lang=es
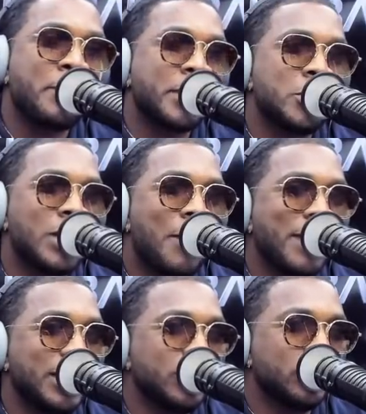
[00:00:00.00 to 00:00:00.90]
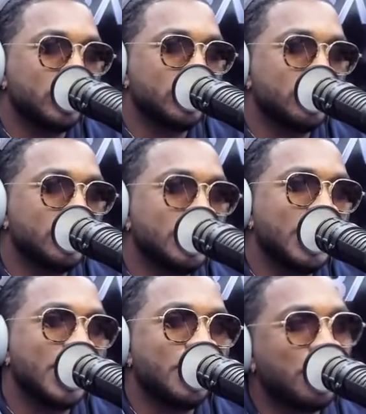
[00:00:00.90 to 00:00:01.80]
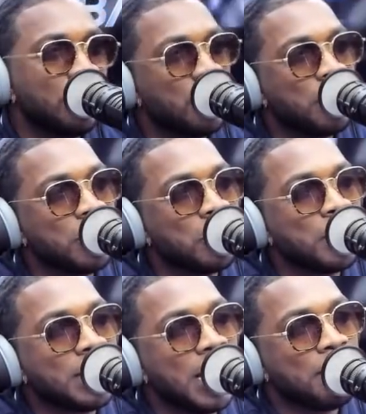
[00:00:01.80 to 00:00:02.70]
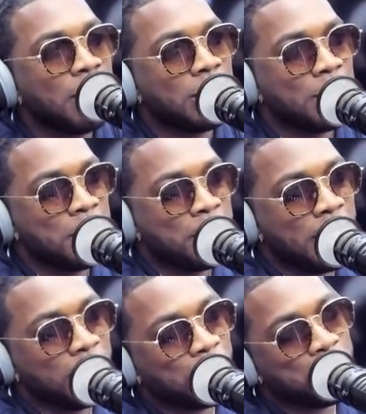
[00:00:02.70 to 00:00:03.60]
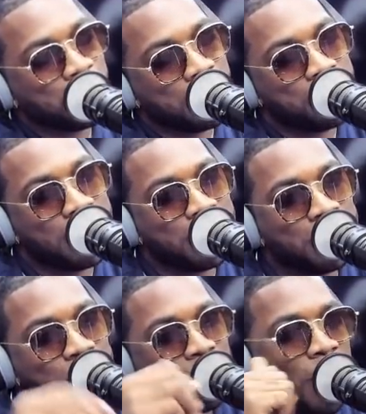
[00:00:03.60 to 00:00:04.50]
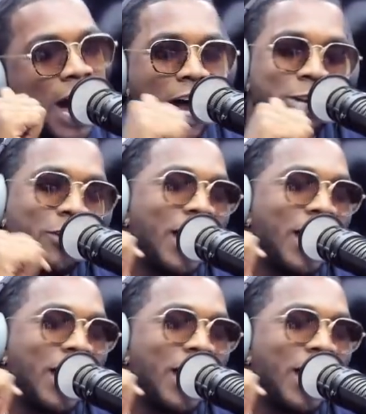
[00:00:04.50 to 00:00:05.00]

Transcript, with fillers: pero no la vendo. ¿Entiendes? Yo ando moviendo mi tema ahora mismo. ¿Cómo en los barrios. En los barrios,